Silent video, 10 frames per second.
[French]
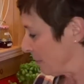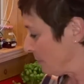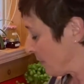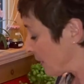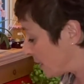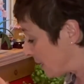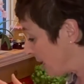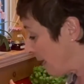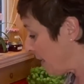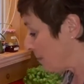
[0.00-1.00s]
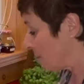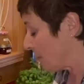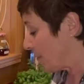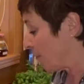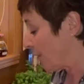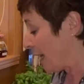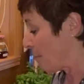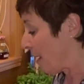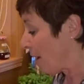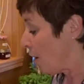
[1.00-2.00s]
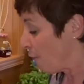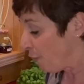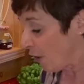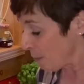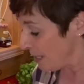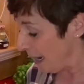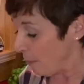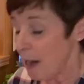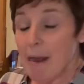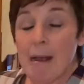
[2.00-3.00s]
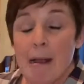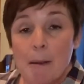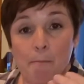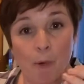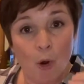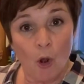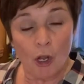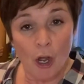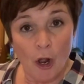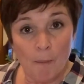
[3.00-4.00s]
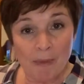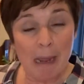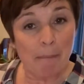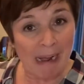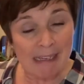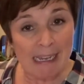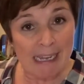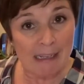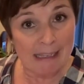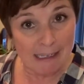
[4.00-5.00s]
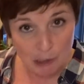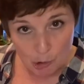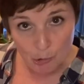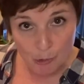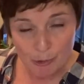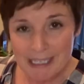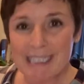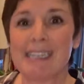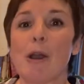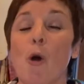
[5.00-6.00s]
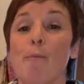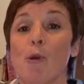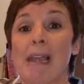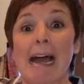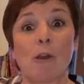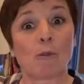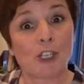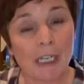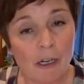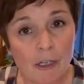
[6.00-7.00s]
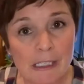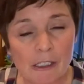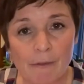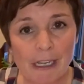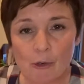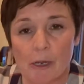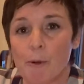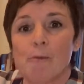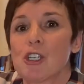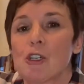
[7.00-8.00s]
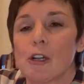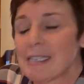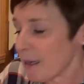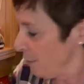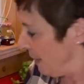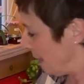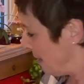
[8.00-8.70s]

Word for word: C'est vraiment formidable. Pour épargner des sous aussi, on peut l'allonger, le riz sauvage. On n'est pas obligé de le servir